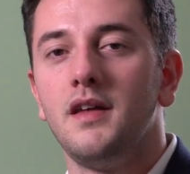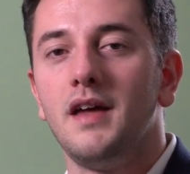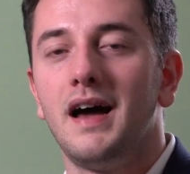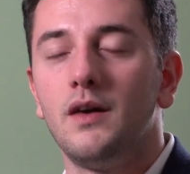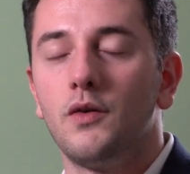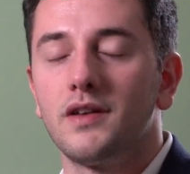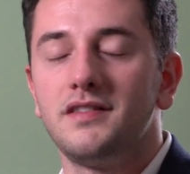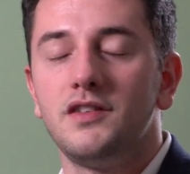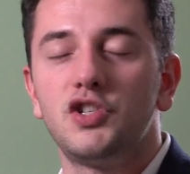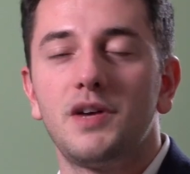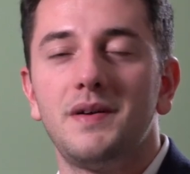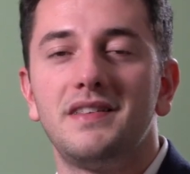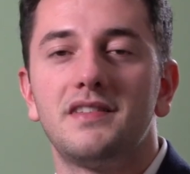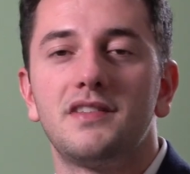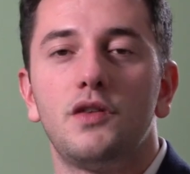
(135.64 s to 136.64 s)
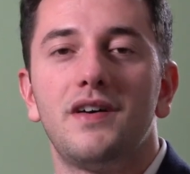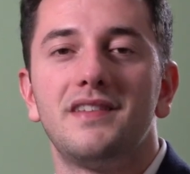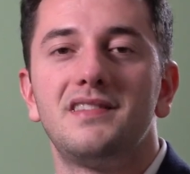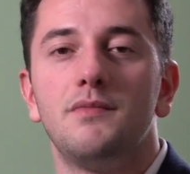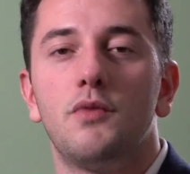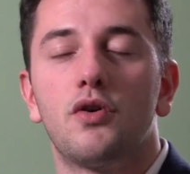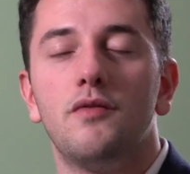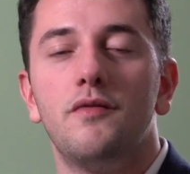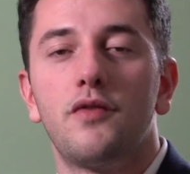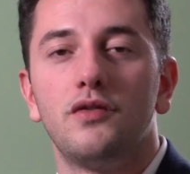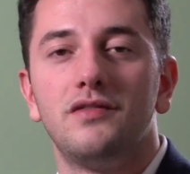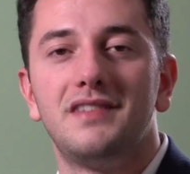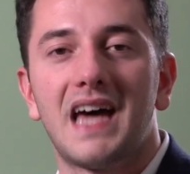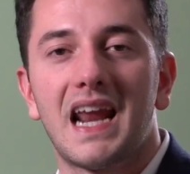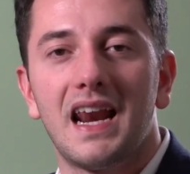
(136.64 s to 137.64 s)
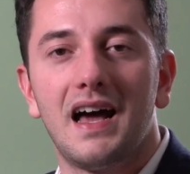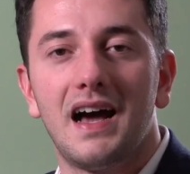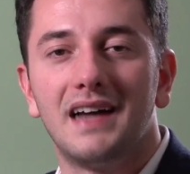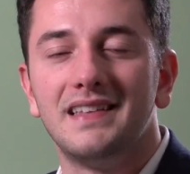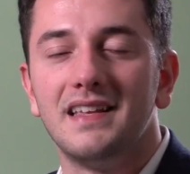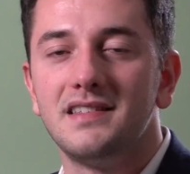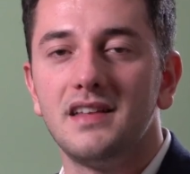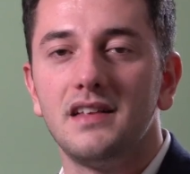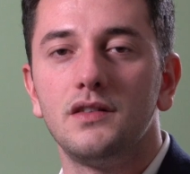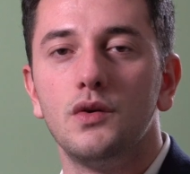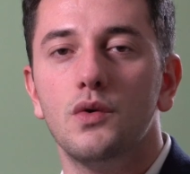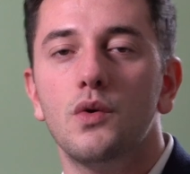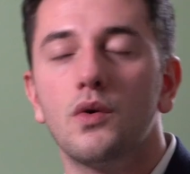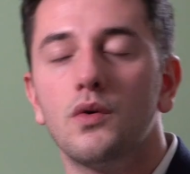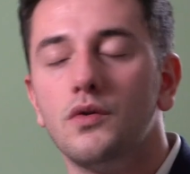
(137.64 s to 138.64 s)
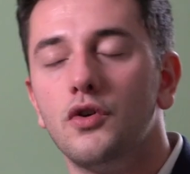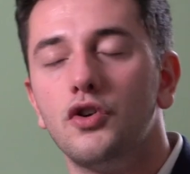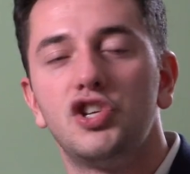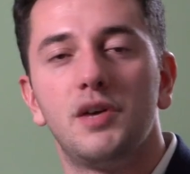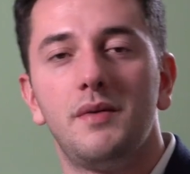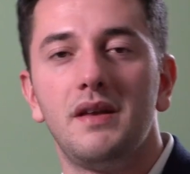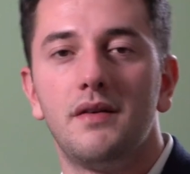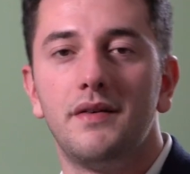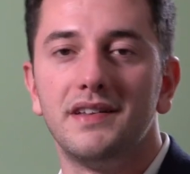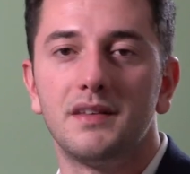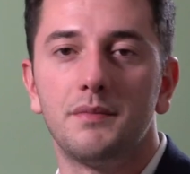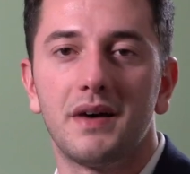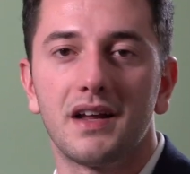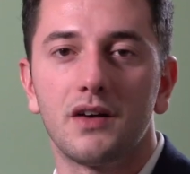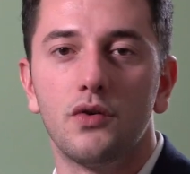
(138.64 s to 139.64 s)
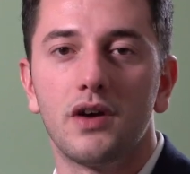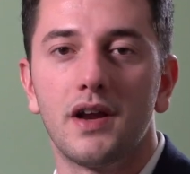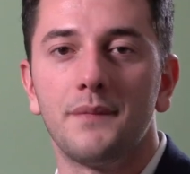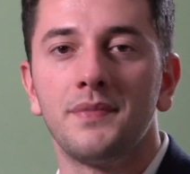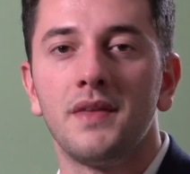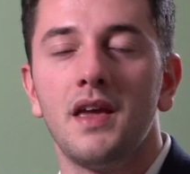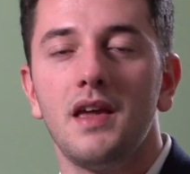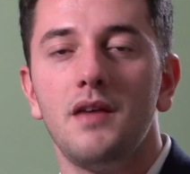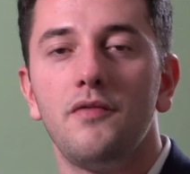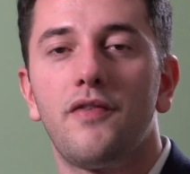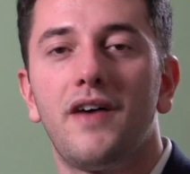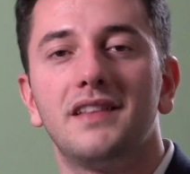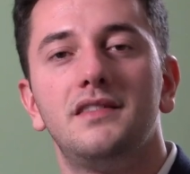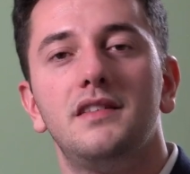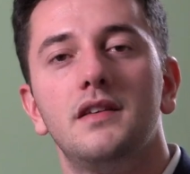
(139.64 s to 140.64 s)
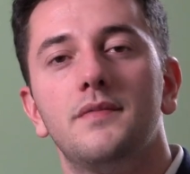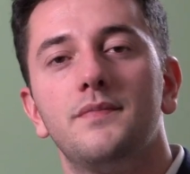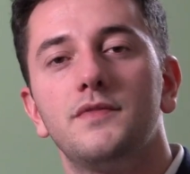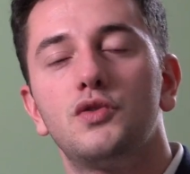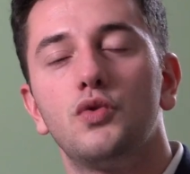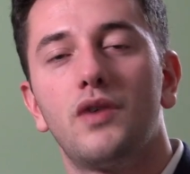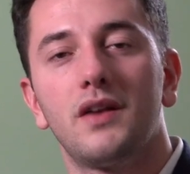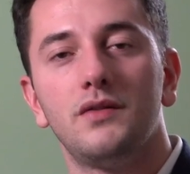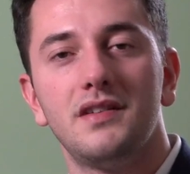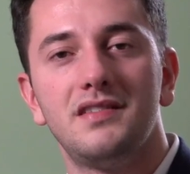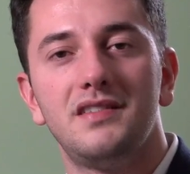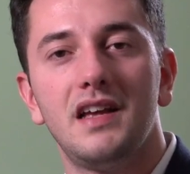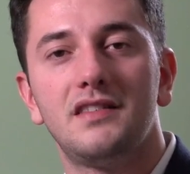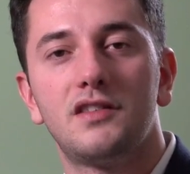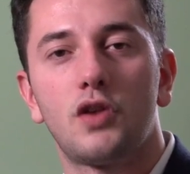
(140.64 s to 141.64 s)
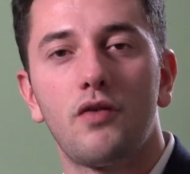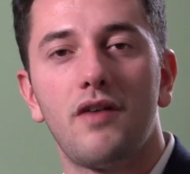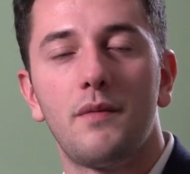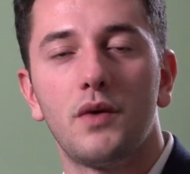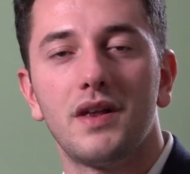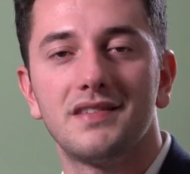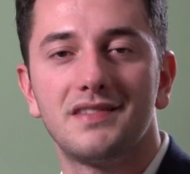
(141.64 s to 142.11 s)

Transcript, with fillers: Allora, sinceramente se dovessimo confrontarla ad Estate Guru non c'è minimamente paragone. Infatti, su Crowd Estate troviamo una